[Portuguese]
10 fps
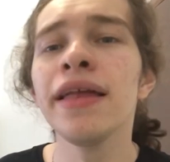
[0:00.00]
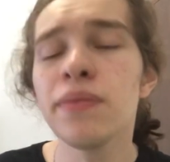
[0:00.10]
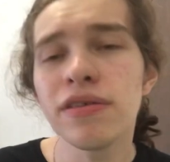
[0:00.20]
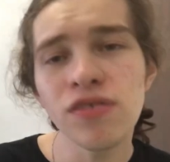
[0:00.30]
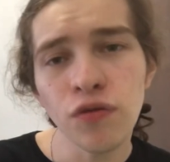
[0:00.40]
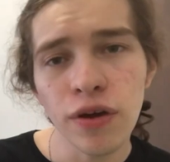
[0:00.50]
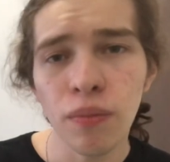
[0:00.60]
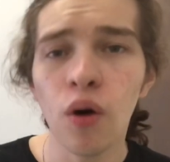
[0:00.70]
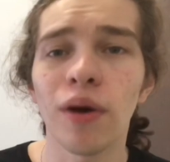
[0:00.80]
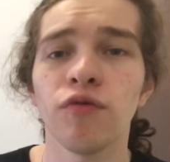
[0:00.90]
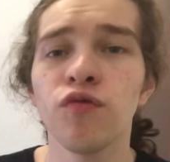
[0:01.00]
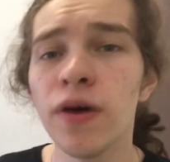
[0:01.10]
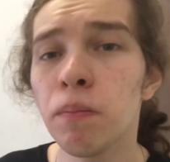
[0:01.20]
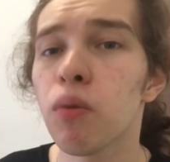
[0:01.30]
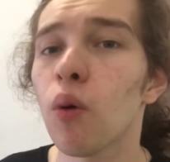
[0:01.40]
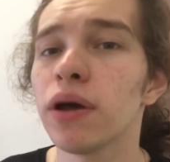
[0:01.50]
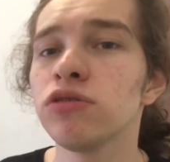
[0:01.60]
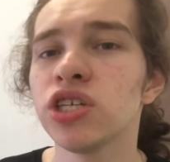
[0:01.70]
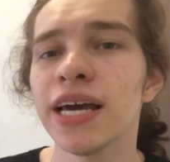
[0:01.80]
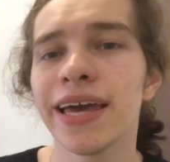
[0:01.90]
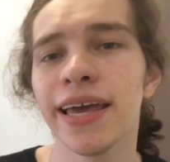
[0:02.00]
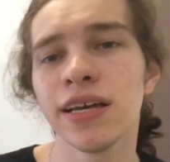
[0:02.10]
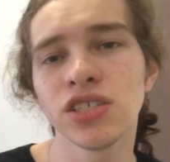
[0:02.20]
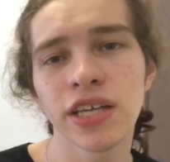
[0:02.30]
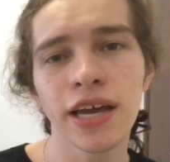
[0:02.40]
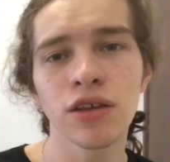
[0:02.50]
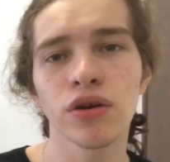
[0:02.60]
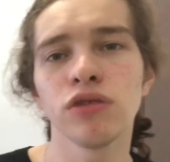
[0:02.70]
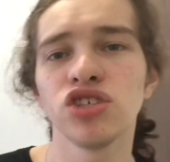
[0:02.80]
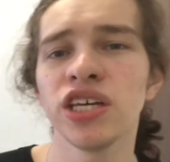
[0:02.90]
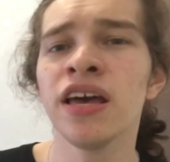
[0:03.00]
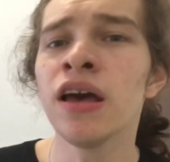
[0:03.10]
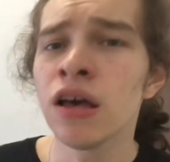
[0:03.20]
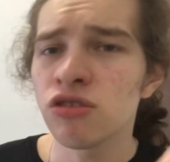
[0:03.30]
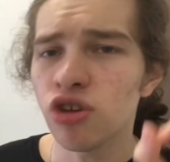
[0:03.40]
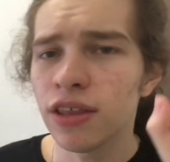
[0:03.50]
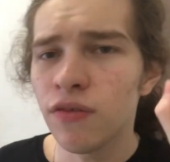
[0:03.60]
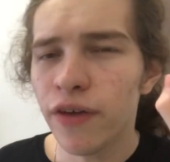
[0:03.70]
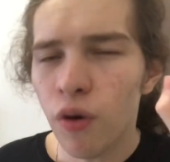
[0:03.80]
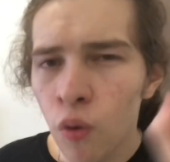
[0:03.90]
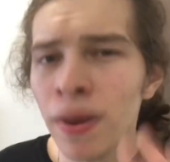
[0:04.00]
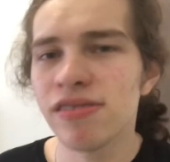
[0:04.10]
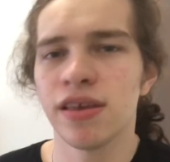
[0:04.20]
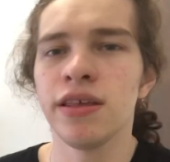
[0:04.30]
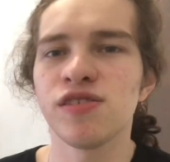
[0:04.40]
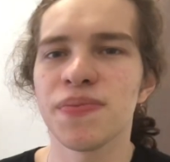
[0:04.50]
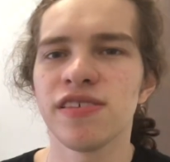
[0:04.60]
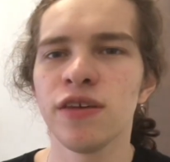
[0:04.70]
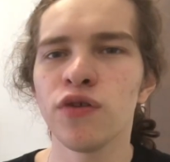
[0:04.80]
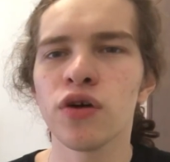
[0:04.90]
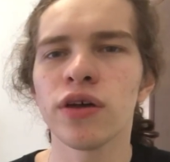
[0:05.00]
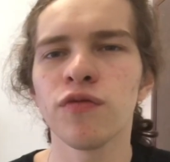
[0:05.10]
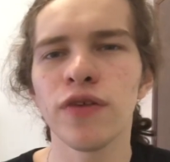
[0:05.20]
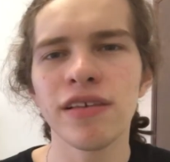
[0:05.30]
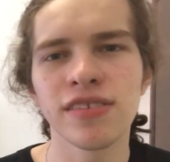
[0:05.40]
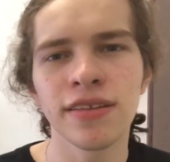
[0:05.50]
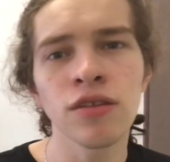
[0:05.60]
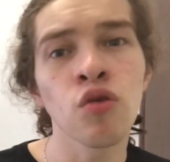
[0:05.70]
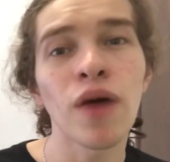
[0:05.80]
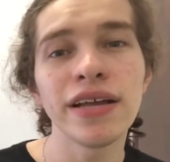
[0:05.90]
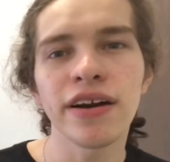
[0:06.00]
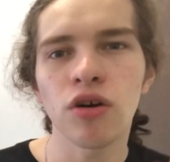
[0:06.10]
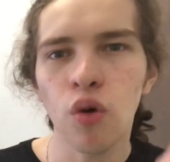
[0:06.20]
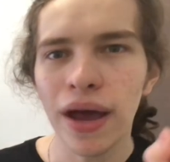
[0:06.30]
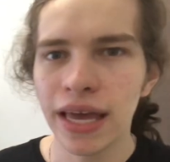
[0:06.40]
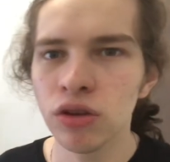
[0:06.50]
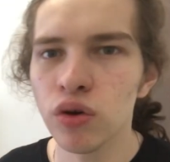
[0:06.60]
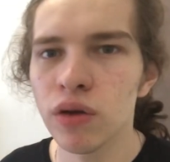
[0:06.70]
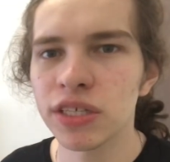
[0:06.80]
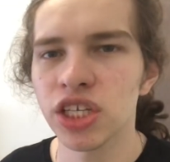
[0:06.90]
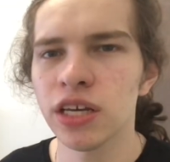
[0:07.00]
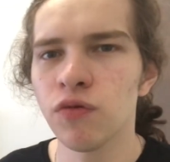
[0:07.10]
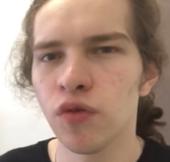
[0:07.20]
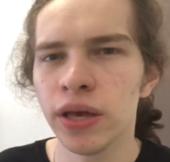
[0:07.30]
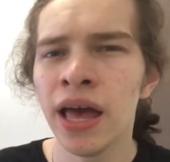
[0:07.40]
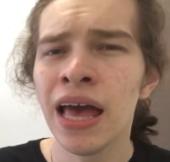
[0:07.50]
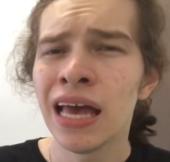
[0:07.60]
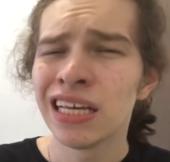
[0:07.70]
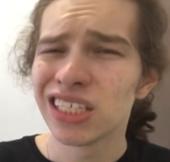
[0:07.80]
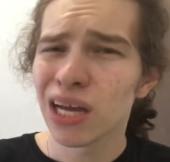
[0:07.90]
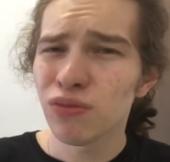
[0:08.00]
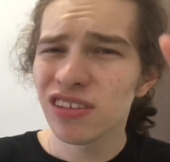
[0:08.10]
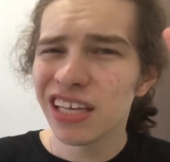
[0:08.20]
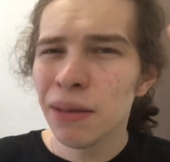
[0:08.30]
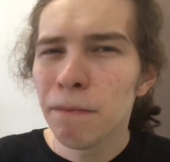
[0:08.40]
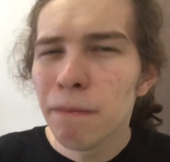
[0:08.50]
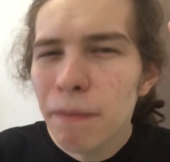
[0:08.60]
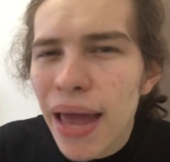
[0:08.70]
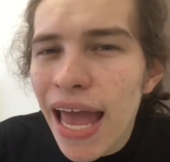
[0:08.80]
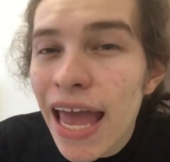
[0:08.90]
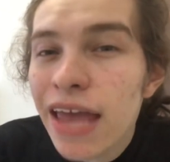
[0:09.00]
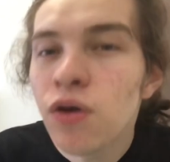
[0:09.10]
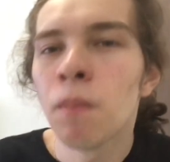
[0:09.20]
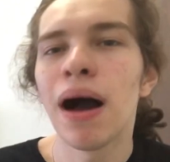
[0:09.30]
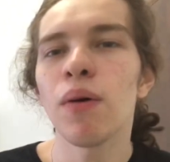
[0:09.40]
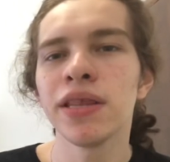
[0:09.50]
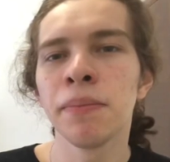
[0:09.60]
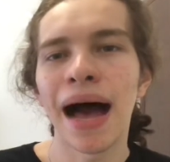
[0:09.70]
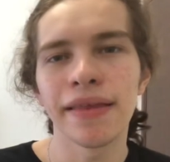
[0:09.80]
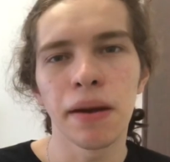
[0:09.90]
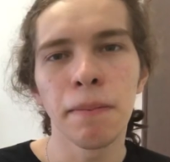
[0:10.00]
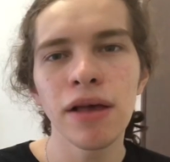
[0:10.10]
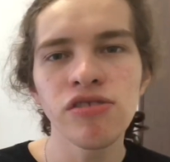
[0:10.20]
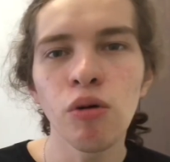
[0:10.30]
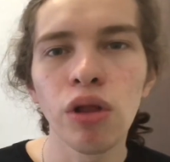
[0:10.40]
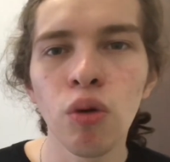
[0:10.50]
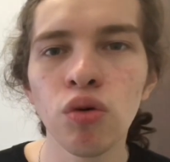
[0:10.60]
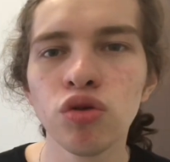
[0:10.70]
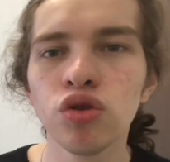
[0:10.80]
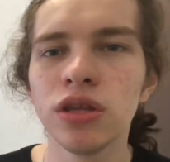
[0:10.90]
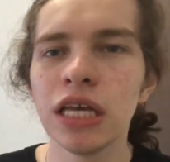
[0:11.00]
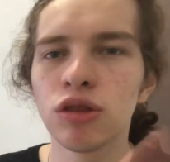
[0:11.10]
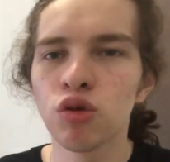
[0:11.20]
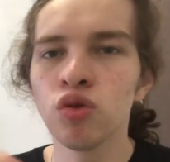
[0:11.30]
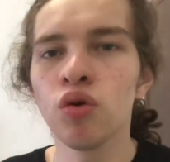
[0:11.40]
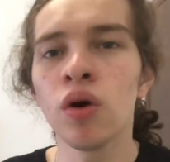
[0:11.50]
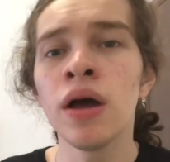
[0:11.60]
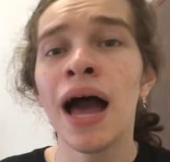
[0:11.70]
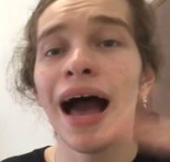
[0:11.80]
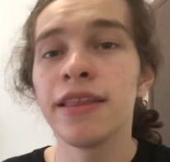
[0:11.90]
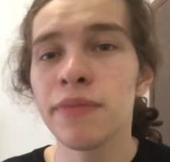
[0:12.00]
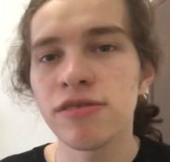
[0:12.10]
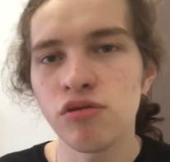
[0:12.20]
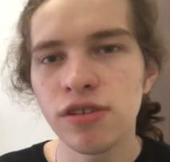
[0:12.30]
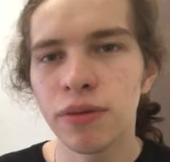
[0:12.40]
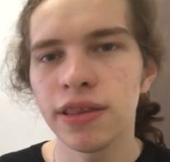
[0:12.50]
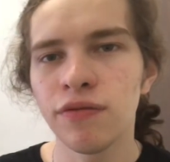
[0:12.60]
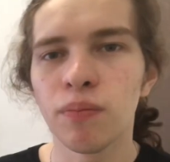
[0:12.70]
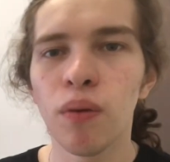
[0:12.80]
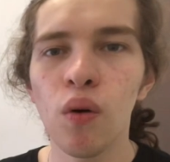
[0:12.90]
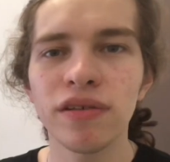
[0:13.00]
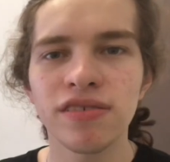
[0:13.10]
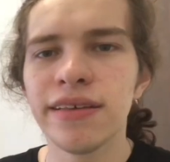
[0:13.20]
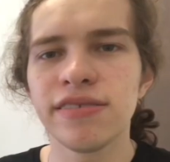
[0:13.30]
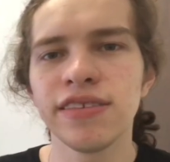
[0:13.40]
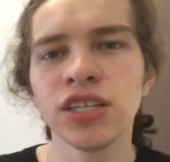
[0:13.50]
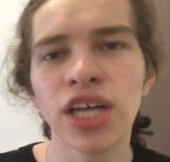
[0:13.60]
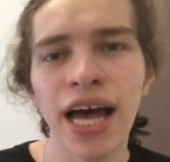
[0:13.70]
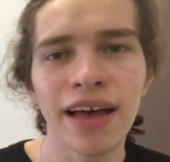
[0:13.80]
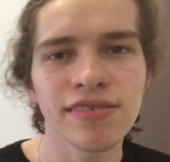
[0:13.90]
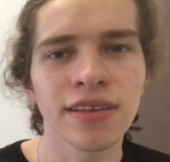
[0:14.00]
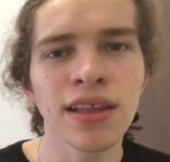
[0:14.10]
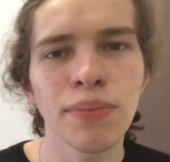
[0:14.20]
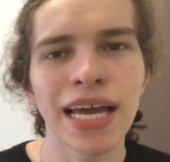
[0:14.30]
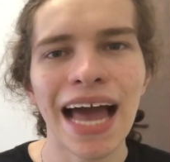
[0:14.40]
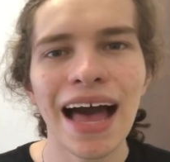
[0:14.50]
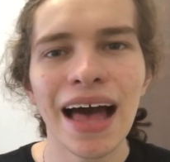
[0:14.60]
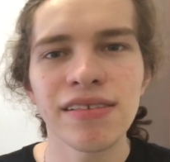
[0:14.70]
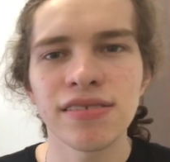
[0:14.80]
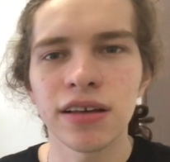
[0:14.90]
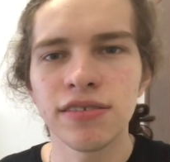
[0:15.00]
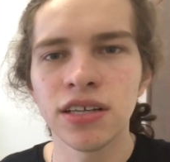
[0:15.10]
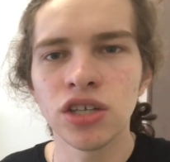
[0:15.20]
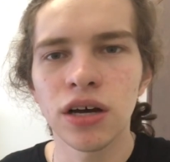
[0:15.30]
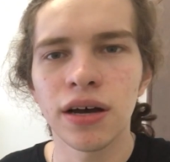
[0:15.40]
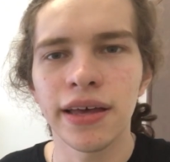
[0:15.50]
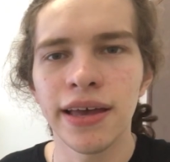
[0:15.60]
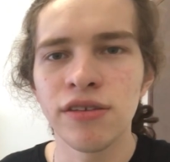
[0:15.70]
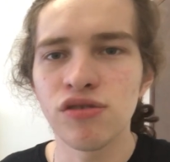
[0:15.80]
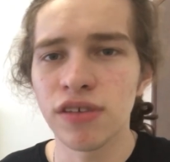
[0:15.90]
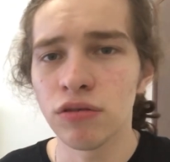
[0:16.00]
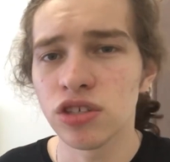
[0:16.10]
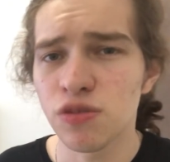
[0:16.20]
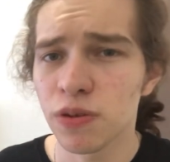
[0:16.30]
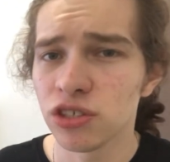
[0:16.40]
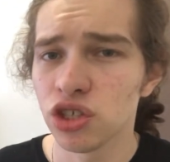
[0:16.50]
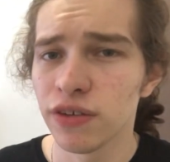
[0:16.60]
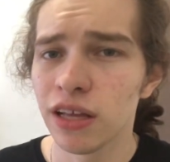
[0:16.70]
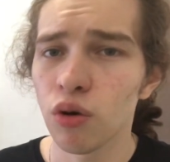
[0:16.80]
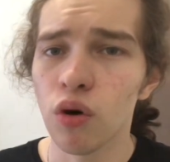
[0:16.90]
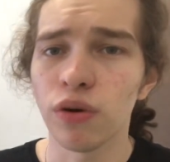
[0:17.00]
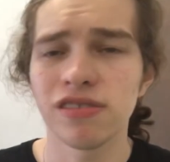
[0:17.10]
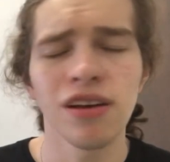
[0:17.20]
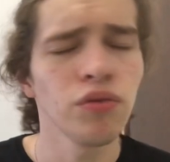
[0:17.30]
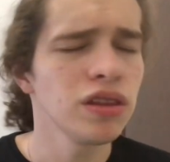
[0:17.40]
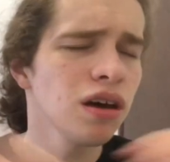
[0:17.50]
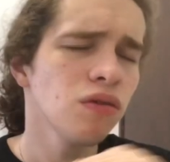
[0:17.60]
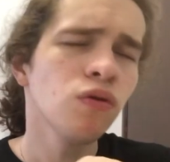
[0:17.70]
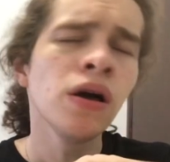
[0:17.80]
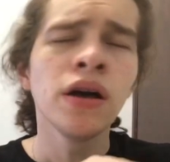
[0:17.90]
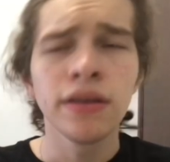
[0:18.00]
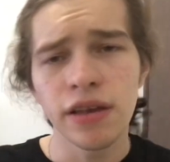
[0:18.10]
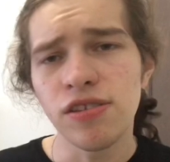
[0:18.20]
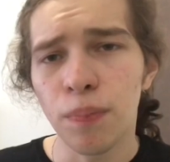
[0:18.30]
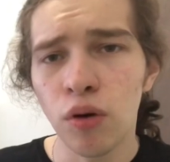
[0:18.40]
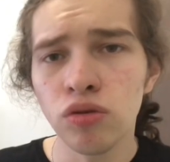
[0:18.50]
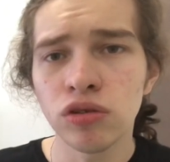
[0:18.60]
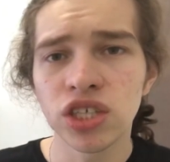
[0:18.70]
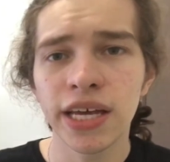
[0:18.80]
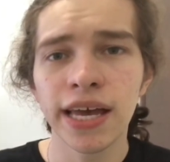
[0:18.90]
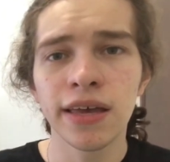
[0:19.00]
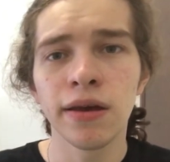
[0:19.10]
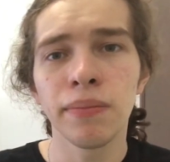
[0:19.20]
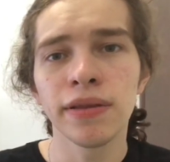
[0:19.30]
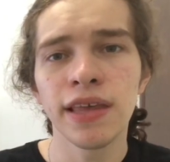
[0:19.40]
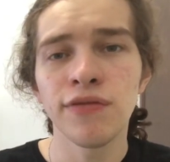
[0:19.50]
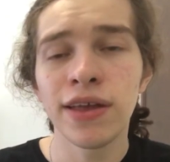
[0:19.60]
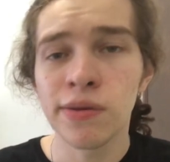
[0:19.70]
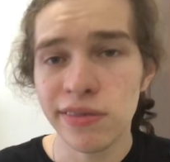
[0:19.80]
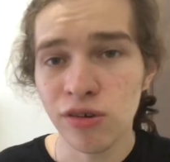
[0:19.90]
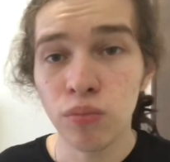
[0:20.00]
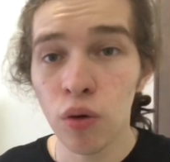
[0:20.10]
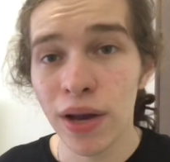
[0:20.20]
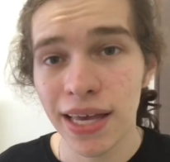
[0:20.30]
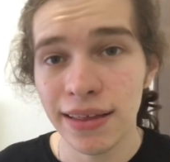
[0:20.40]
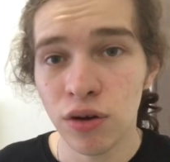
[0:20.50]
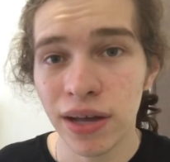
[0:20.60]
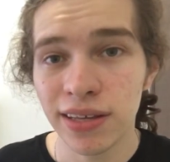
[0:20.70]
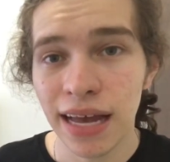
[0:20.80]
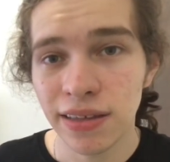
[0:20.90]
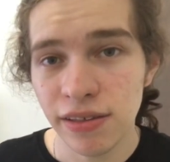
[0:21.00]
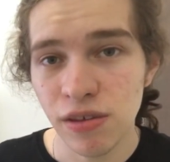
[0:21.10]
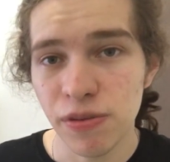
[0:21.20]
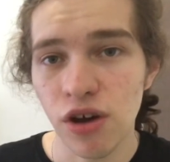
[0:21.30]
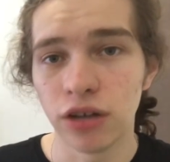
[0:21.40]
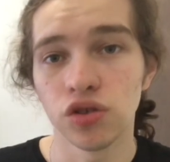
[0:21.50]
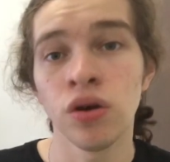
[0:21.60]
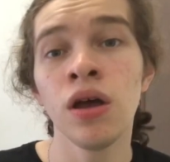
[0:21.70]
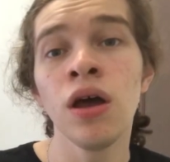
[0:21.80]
A animação foi boa? Foi boa. Eu diria que Shingeki no Kyojin só teve uma cena em específico, que foi a cena do Reiner correndo, que eu achei que foi digamos que meio mal animada, mas ao longo de tudo a animação se manteve boa, e assim, seja a cena da Mikasa, seja eles usando o dispositivo de locomoção, então nesse ponto Shingeki manteve a animação boa que é de qualidade nesse episódio.